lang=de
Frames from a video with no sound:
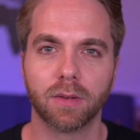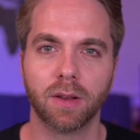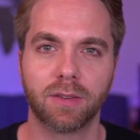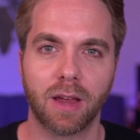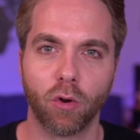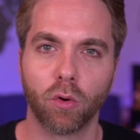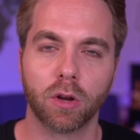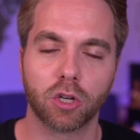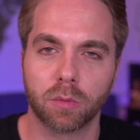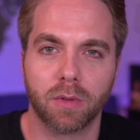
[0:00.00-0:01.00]
Ist ja
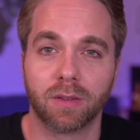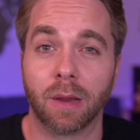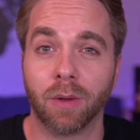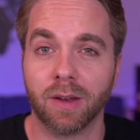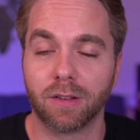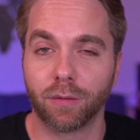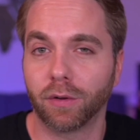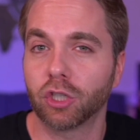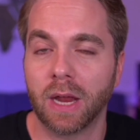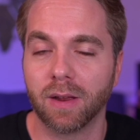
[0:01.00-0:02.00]
logisch. Es gibt ja nichts zu
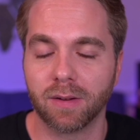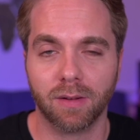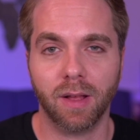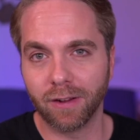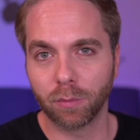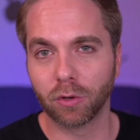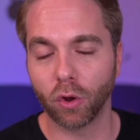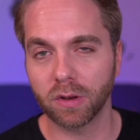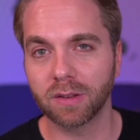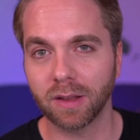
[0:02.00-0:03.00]
verschenken. Also
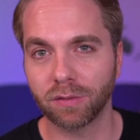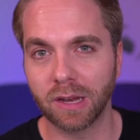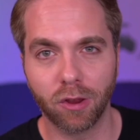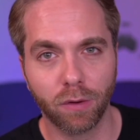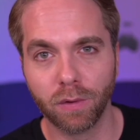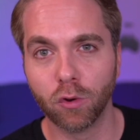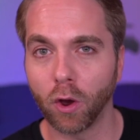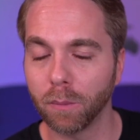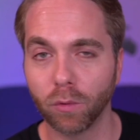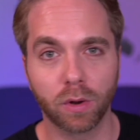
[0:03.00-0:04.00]
bedeutet das, wenn ihr irgendwie
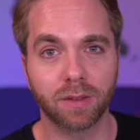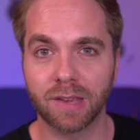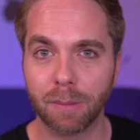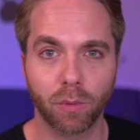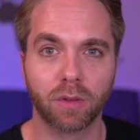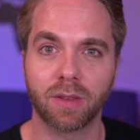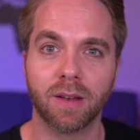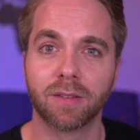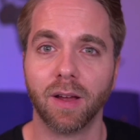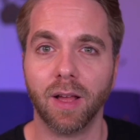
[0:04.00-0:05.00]
9 oder 10%
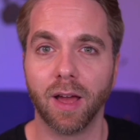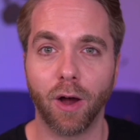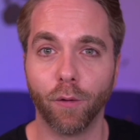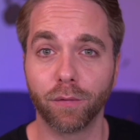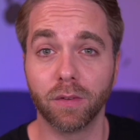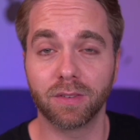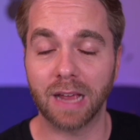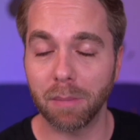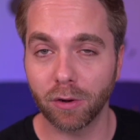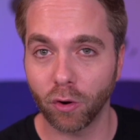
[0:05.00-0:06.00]
Prozent auf
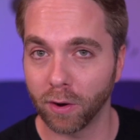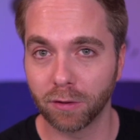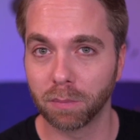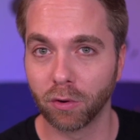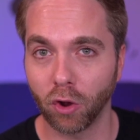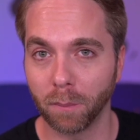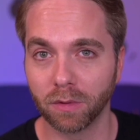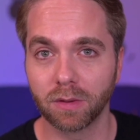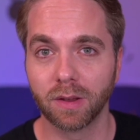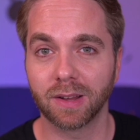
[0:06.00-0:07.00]
Stablecoins
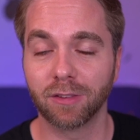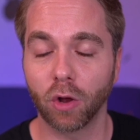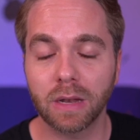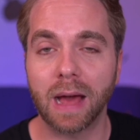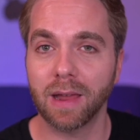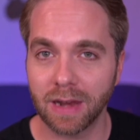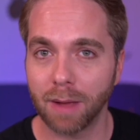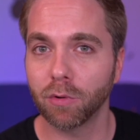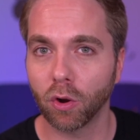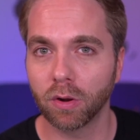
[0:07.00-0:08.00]
bekommt, dann sollten alle
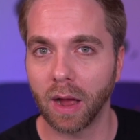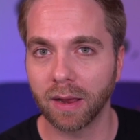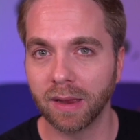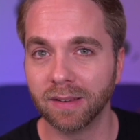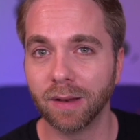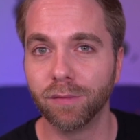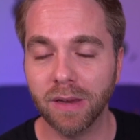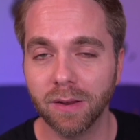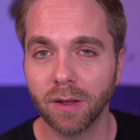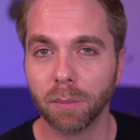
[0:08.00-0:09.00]
Alarmglocken angehen. Denn
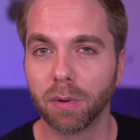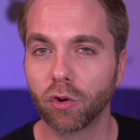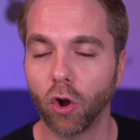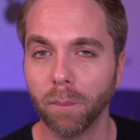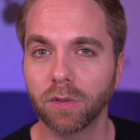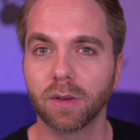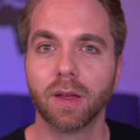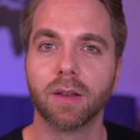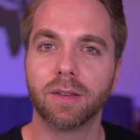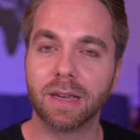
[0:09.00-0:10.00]
wie bekommt
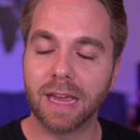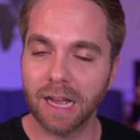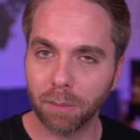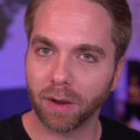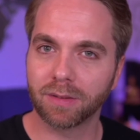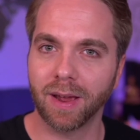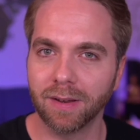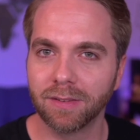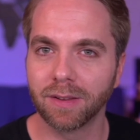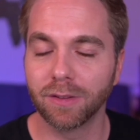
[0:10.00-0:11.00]
die Gegenpartei
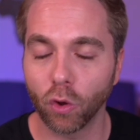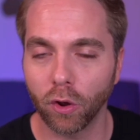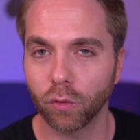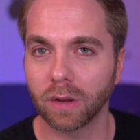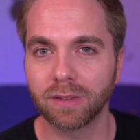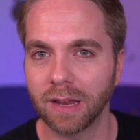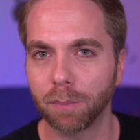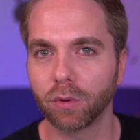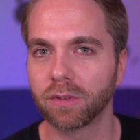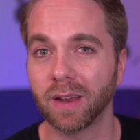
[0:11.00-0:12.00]
diese 9 oder 10
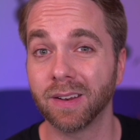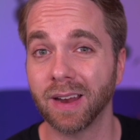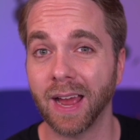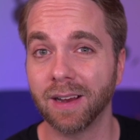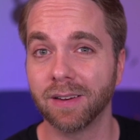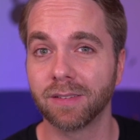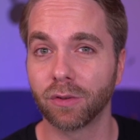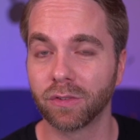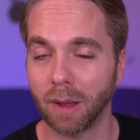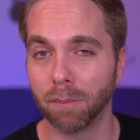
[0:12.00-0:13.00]
Prozent denn eigentlich
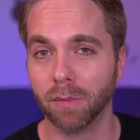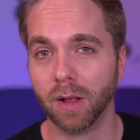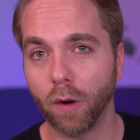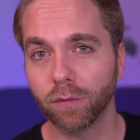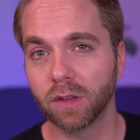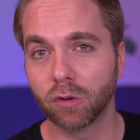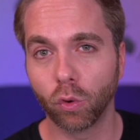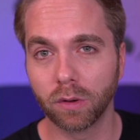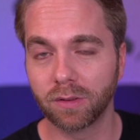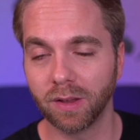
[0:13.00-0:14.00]
zusammen? Oft sind
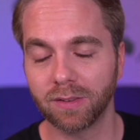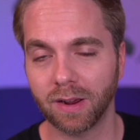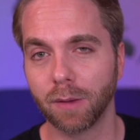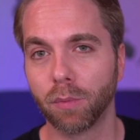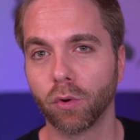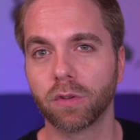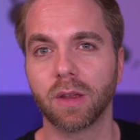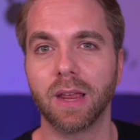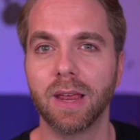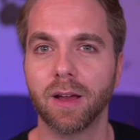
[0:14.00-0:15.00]
hohe Zinsangebote
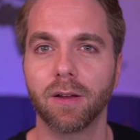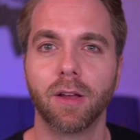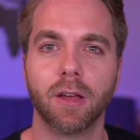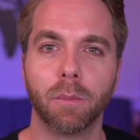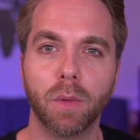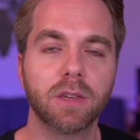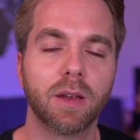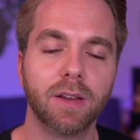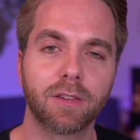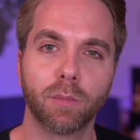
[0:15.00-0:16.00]
eher ein
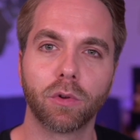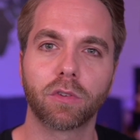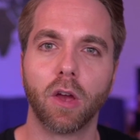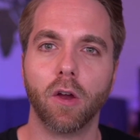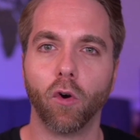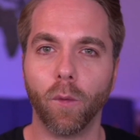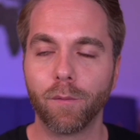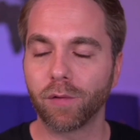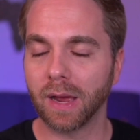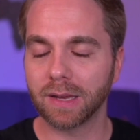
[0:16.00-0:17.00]
Mechanismus,
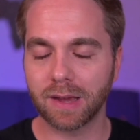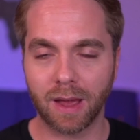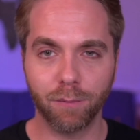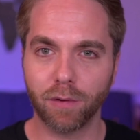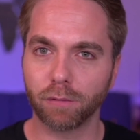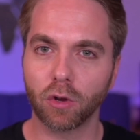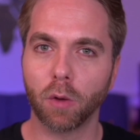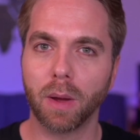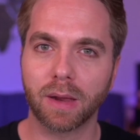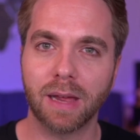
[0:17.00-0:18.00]
um vielleicht krampfhaft
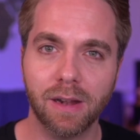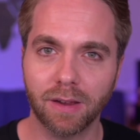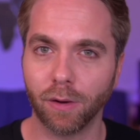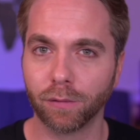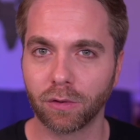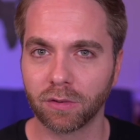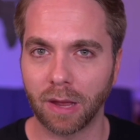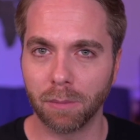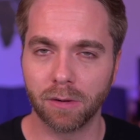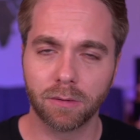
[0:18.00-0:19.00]
nochmal Geld
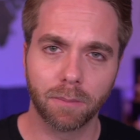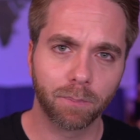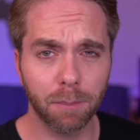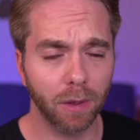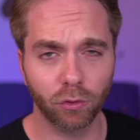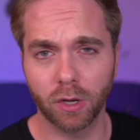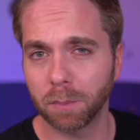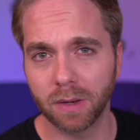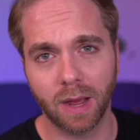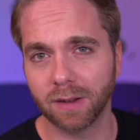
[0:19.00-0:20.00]
aufzusammeln. Ich
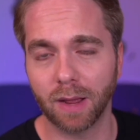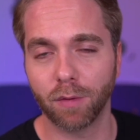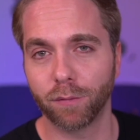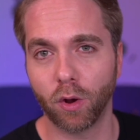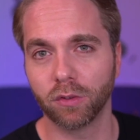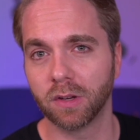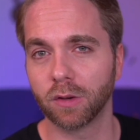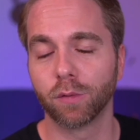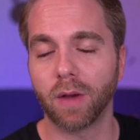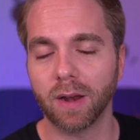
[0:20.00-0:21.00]
persönlich bin da halt einfach
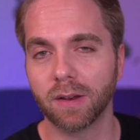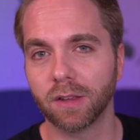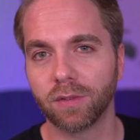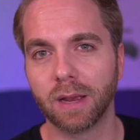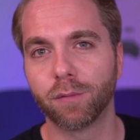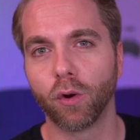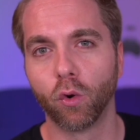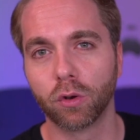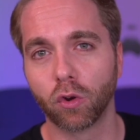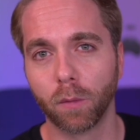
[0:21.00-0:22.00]
vorsichtig und warne deswegen vor
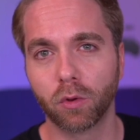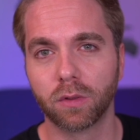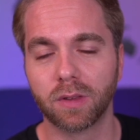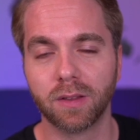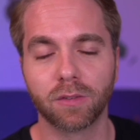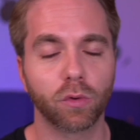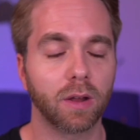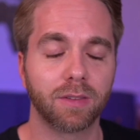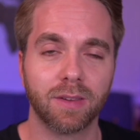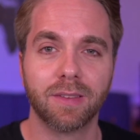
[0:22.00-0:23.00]
hohen Kryptozinsen
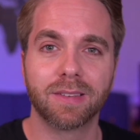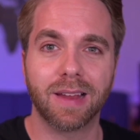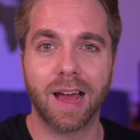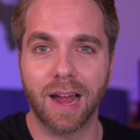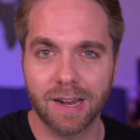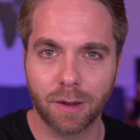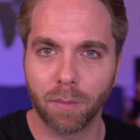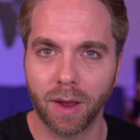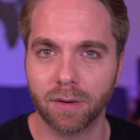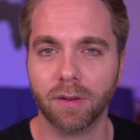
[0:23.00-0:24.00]
oder Zinsen
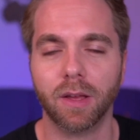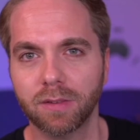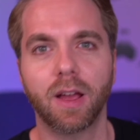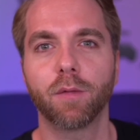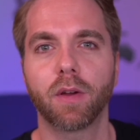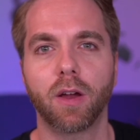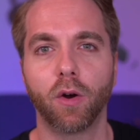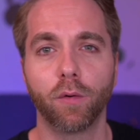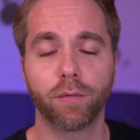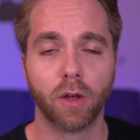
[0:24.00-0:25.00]
allgemein. Passt da einfach
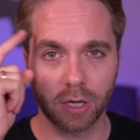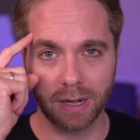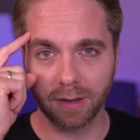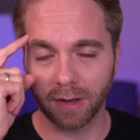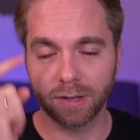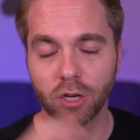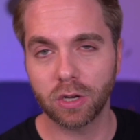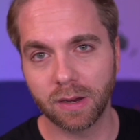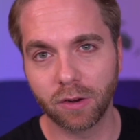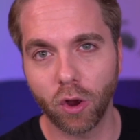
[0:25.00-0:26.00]
auf, schaltet an der
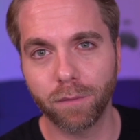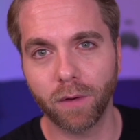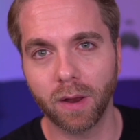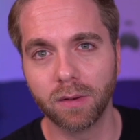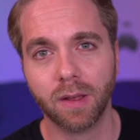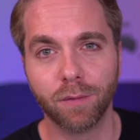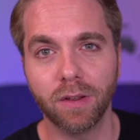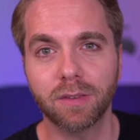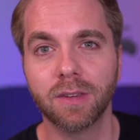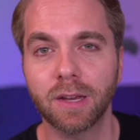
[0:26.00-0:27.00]
Stelle den Kopf an. Ihr
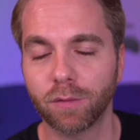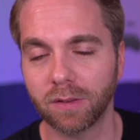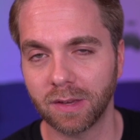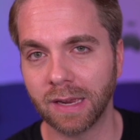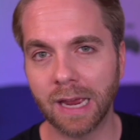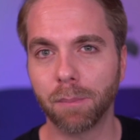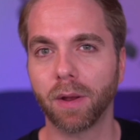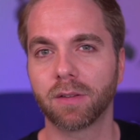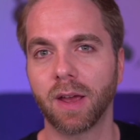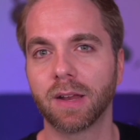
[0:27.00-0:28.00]
wisst nicht, was die
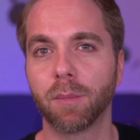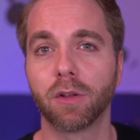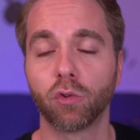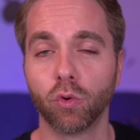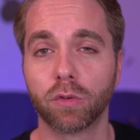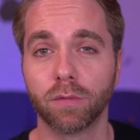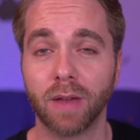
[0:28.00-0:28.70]
Gegenpartei damit tut.